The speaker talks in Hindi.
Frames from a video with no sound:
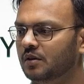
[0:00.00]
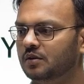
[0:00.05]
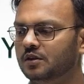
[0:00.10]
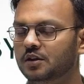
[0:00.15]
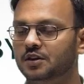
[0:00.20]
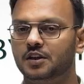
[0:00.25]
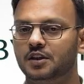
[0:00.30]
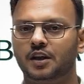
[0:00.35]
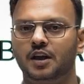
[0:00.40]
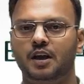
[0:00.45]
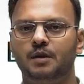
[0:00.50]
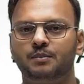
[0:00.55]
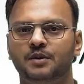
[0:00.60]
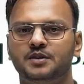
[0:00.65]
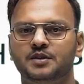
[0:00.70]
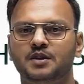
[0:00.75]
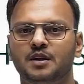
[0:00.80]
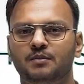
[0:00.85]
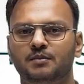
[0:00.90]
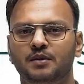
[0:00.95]
जैसे कि आपके
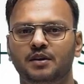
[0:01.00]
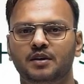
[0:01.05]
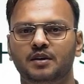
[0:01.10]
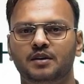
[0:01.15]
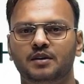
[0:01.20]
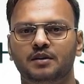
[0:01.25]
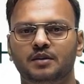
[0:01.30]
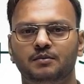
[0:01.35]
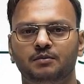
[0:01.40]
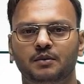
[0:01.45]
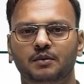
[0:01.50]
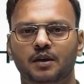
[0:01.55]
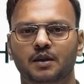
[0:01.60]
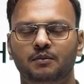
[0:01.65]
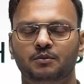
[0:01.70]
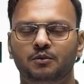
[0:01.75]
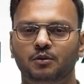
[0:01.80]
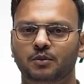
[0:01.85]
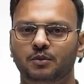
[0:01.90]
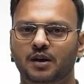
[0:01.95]
सामने मैं
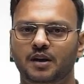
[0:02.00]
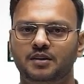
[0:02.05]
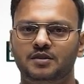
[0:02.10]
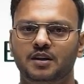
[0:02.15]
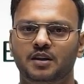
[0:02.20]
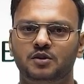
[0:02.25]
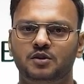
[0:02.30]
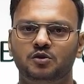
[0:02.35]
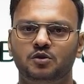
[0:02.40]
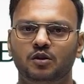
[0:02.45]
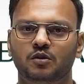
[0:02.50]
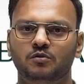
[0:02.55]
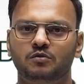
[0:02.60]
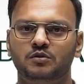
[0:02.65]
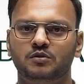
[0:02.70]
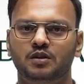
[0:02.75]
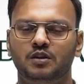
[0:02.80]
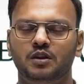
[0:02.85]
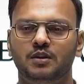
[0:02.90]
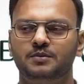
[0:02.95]
दोबारा से आ चुका हूं
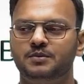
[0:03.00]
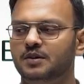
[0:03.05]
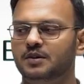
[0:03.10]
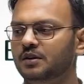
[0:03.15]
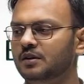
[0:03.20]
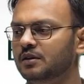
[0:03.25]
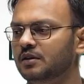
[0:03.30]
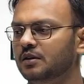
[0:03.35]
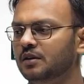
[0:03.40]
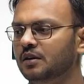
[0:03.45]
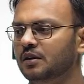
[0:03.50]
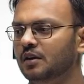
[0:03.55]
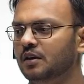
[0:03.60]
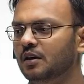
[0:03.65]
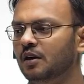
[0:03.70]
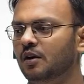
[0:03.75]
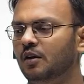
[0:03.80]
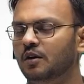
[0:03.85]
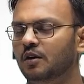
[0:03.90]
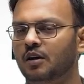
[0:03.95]
संदीप सिंह
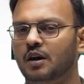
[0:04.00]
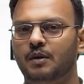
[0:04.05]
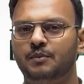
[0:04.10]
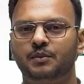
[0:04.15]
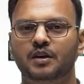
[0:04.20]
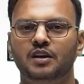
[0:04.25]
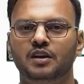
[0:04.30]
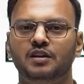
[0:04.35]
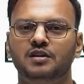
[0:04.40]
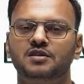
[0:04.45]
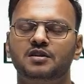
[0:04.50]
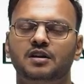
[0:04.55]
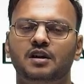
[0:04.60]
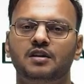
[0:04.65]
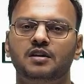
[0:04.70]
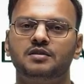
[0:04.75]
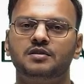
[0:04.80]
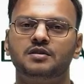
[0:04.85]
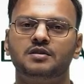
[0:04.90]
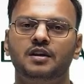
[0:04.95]
और आपकी इंग्लिश
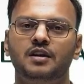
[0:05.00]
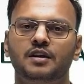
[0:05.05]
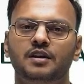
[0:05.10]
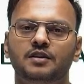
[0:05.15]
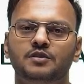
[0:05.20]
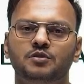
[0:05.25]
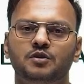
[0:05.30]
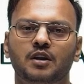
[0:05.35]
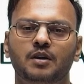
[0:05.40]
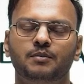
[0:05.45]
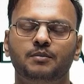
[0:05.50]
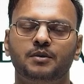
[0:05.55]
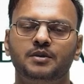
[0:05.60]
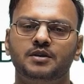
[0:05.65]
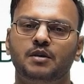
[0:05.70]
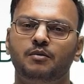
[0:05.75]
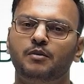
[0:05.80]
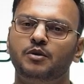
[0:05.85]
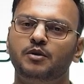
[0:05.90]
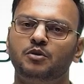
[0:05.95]
क्लासेस लेके जो है आपके
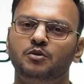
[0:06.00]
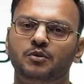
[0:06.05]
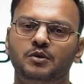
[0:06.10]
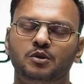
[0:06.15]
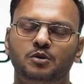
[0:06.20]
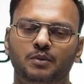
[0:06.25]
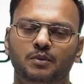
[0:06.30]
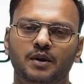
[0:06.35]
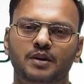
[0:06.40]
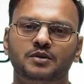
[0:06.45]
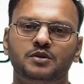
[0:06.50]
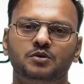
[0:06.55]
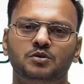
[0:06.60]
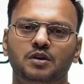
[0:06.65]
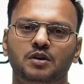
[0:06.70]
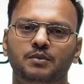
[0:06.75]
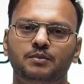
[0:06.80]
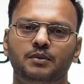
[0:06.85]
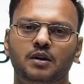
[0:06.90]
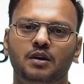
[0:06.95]
सामने दोबारा से जो
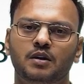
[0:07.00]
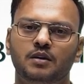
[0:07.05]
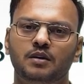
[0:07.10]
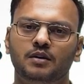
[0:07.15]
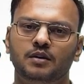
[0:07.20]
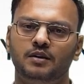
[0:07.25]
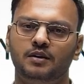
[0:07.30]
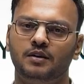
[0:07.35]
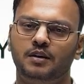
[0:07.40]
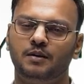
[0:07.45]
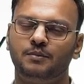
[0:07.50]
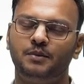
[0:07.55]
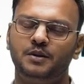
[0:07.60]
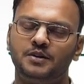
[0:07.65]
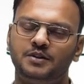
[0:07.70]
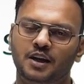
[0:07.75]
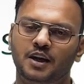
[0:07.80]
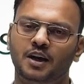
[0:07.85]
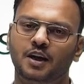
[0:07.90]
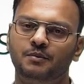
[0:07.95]
है अपना अपने
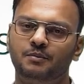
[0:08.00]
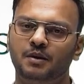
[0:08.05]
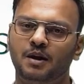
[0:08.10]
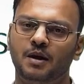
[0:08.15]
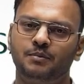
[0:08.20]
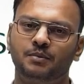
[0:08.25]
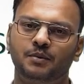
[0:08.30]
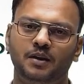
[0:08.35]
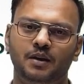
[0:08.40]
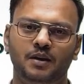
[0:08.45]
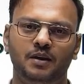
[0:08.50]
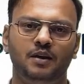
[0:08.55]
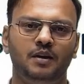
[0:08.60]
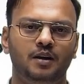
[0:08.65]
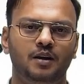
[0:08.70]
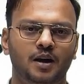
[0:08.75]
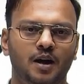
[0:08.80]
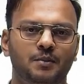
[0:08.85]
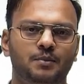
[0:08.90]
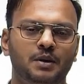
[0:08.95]
चैनल पे आपके
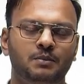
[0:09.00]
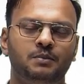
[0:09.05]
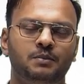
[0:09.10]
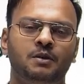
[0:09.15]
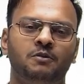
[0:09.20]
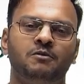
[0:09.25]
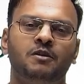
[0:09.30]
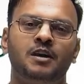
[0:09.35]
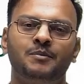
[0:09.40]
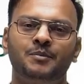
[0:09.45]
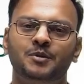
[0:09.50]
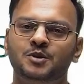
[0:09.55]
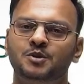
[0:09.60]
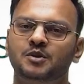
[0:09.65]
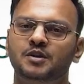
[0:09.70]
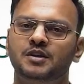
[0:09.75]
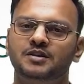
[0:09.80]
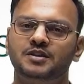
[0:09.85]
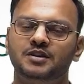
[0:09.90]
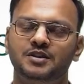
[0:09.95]
अपने परिवार पे जो
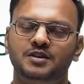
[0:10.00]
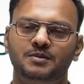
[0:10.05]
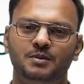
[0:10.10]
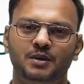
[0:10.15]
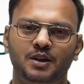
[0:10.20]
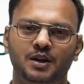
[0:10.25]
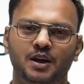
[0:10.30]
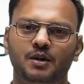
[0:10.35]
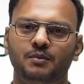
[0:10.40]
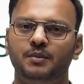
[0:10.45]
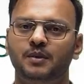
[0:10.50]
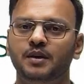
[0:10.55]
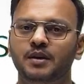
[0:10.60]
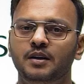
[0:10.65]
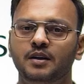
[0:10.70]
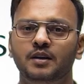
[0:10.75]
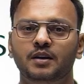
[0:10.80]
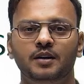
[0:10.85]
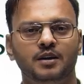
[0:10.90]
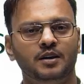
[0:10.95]
है एस मेंटर पे
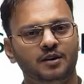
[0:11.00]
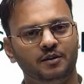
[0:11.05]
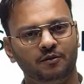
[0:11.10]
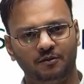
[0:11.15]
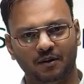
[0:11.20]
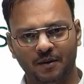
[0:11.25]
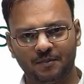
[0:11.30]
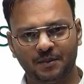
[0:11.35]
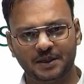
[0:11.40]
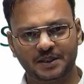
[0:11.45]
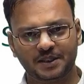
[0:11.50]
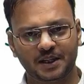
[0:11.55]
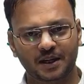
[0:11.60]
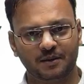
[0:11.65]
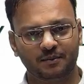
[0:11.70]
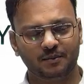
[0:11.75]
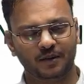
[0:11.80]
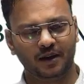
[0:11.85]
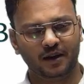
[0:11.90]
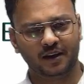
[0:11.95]
वापस से
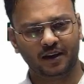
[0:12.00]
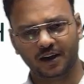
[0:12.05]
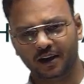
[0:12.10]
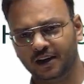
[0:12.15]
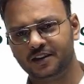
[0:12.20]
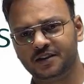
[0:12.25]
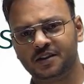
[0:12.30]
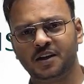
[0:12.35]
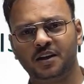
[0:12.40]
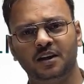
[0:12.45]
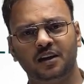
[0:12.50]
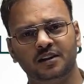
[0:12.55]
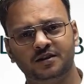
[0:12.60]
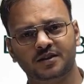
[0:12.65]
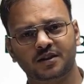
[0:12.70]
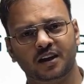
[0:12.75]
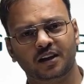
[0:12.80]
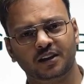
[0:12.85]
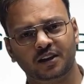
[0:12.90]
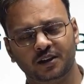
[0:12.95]
हम इंग्लिश की क्लास
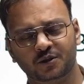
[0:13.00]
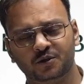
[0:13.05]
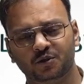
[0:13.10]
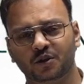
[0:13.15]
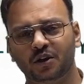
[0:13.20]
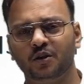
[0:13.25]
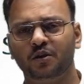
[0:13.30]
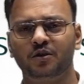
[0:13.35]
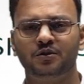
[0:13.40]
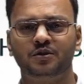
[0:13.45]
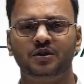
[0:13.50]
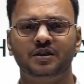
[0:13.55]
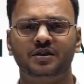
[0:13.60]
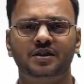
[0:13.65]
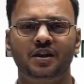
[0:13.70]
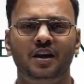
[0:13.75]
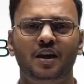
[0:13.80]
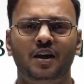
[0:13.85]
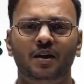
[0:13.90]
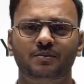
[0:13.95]
स्टार्ट कर चुके हैं और
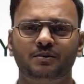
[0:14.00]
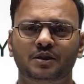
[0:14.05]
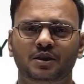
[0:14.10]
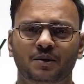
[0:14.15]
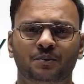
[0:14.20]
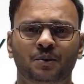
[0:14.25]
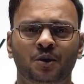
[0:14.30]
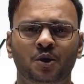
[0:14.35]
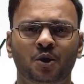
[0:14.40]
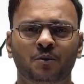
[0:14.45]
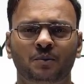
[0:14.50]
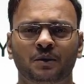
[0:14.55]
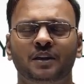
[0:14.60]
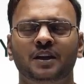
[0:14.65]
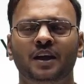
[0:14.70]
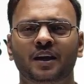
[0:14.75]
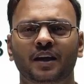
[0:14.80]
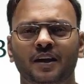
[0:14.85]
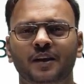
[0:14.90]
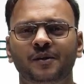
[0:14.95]
जैसा आप सभी को
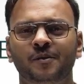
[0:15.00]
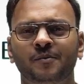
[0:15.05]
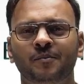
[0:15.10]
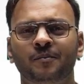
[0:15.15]
पता है